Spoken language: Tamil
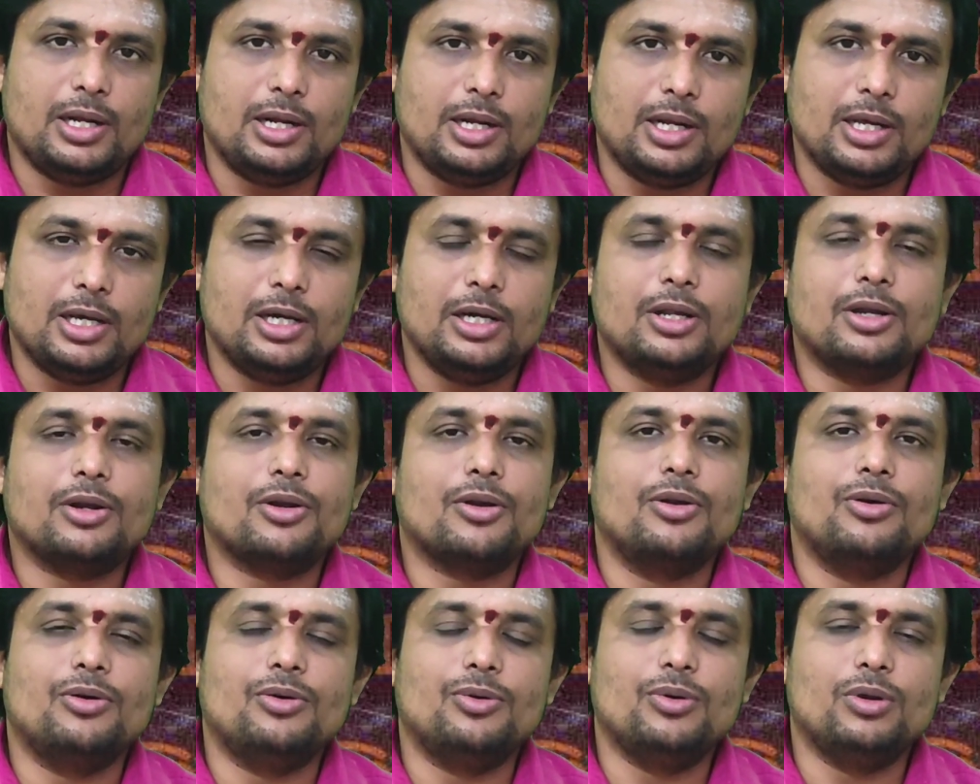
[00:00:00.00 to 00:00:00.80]
ஆண்டாக
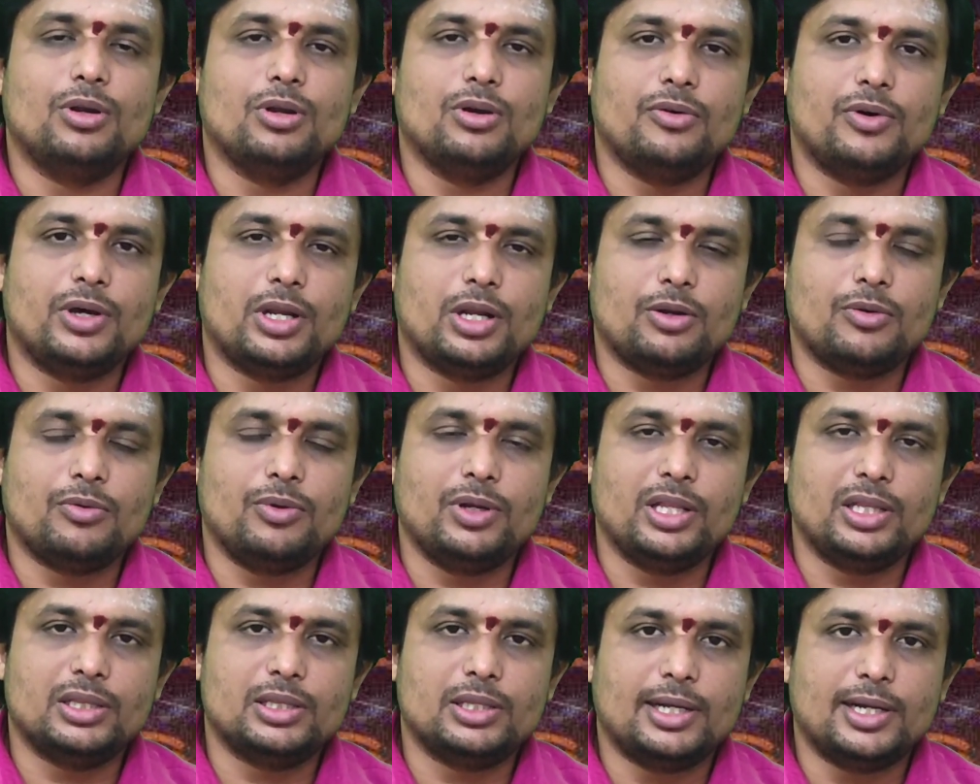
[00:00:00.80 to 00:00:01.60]
இருக்கணும் உங்களுக்கு
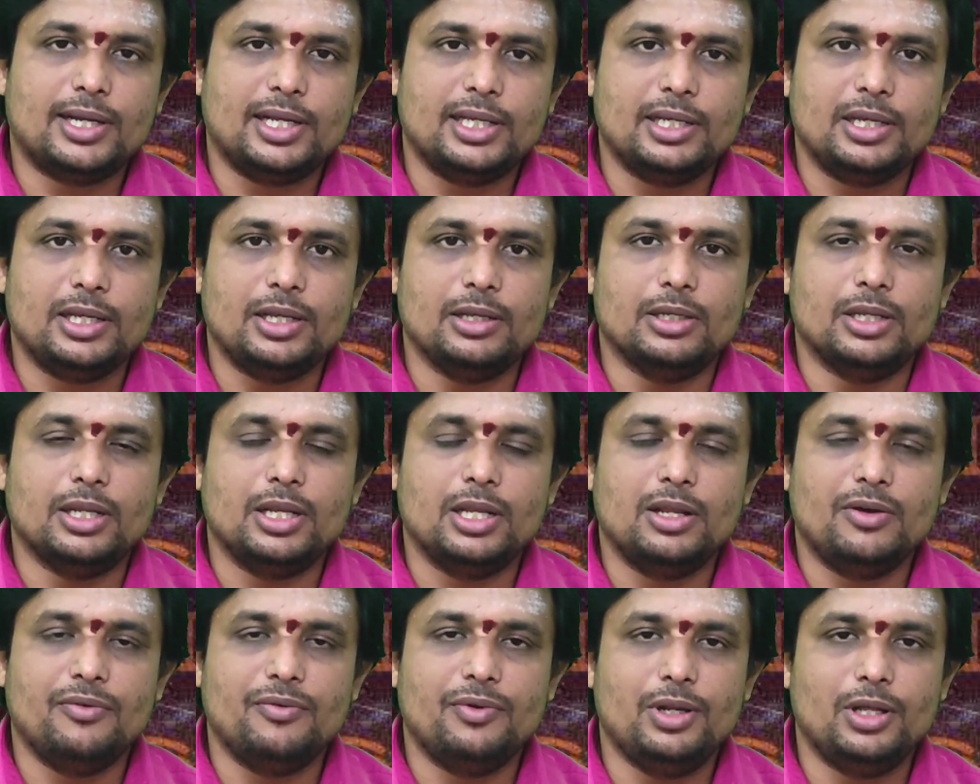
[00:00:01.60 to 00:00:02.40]
வரக்கூடிய தடைகள்
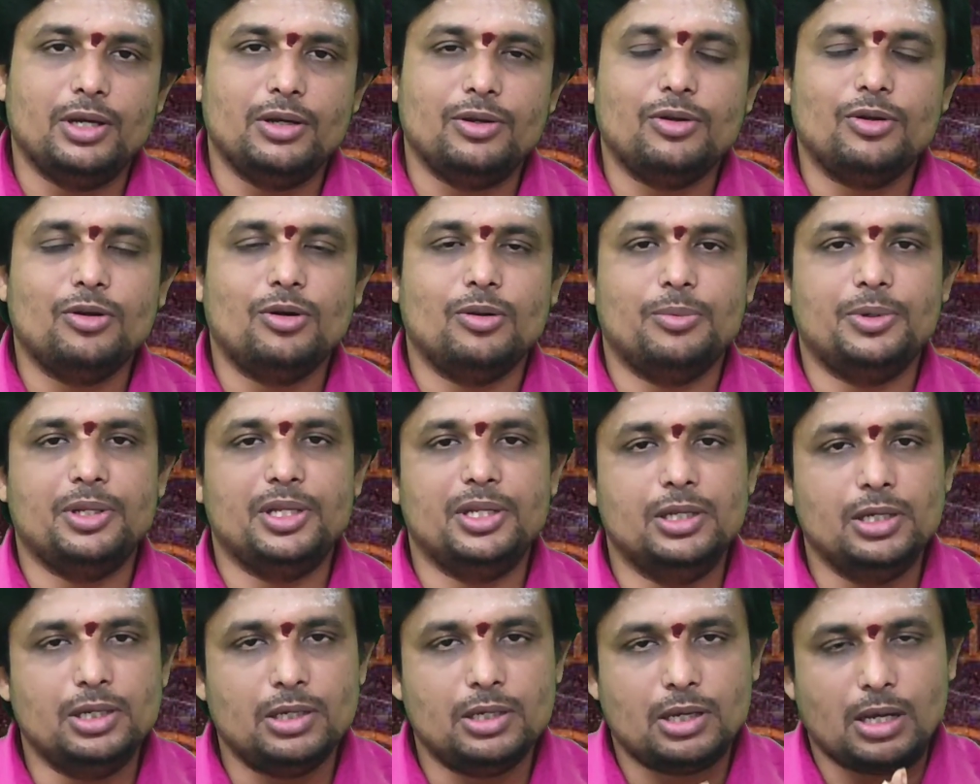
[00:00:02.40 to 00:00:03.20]
எல்லாம் விலகணும்
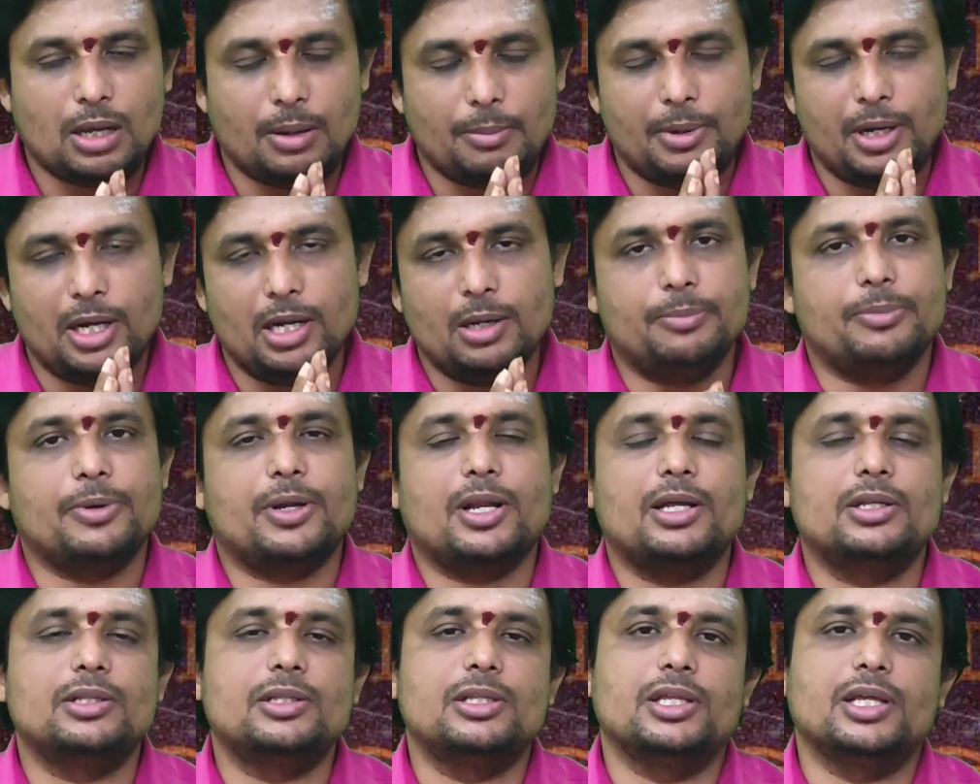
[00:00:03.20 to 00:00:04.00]
அப்படின்னு பால
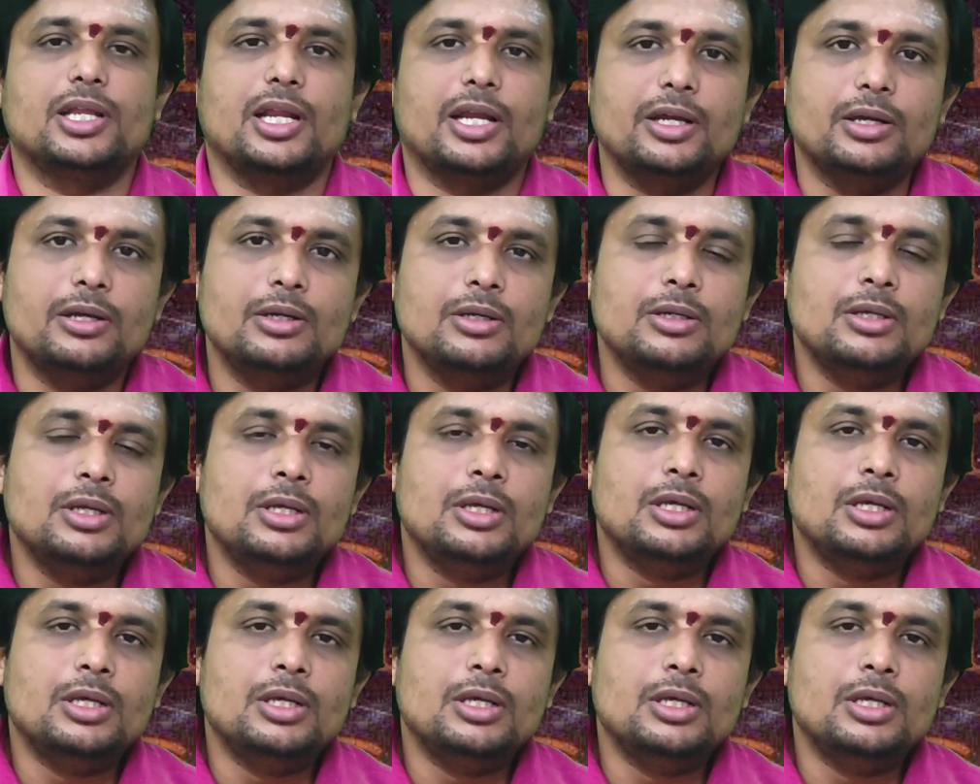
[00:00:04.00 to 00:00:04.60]
பிரார்த்திக்கிறேன்